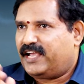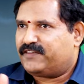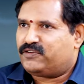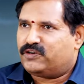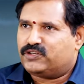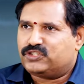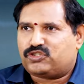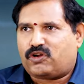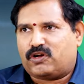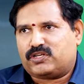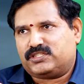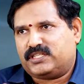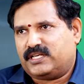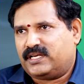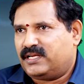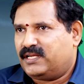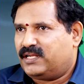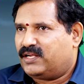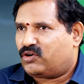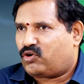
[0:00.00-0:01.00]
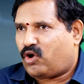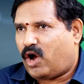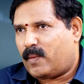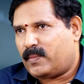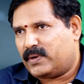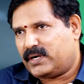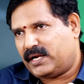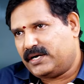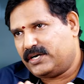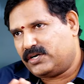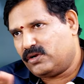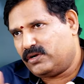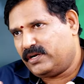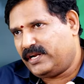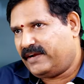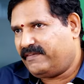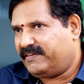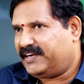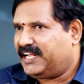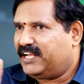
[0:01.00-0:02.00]
ఏఎఫ్లోనూ స్టాక్సే కామన్ అన్నింటిలోనూ
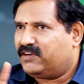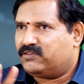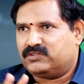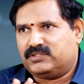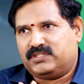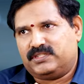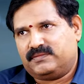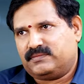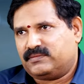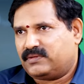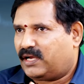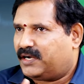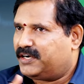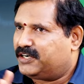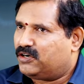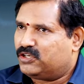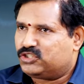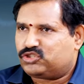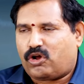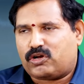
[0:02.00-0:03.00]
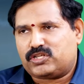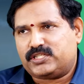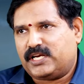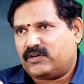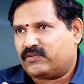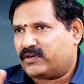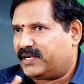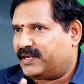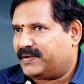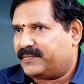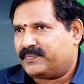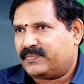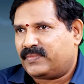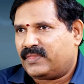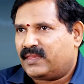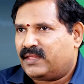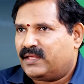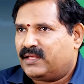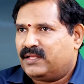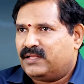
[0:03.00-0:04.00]
ఈక్విటీయే ఉంది అన్నింటిలో స్టాక్సే ఉన్నాయి
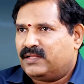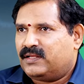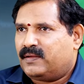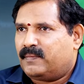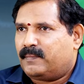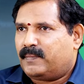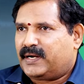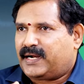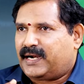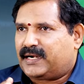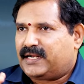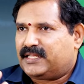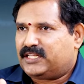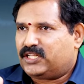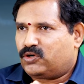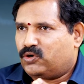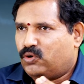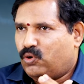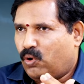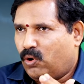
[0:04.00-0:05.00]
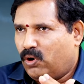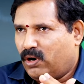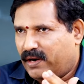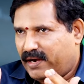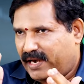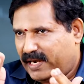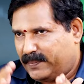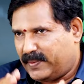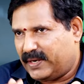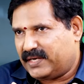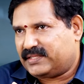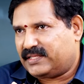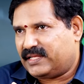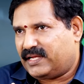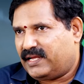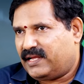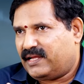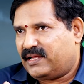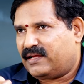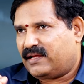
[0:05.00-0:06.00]
మనకి అట్టయితే గోల్డ్ రేట్ పడితే
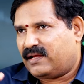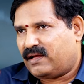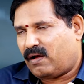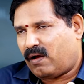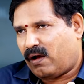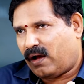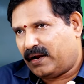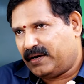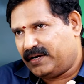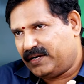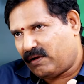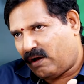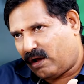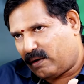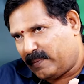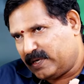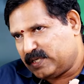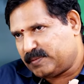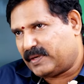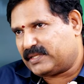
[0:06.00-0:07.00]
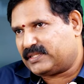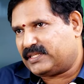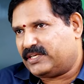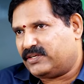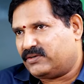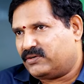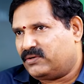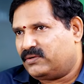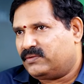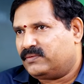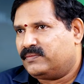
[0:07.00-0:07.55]
అన్ని ఆర్మెంట్స్ పడతాయో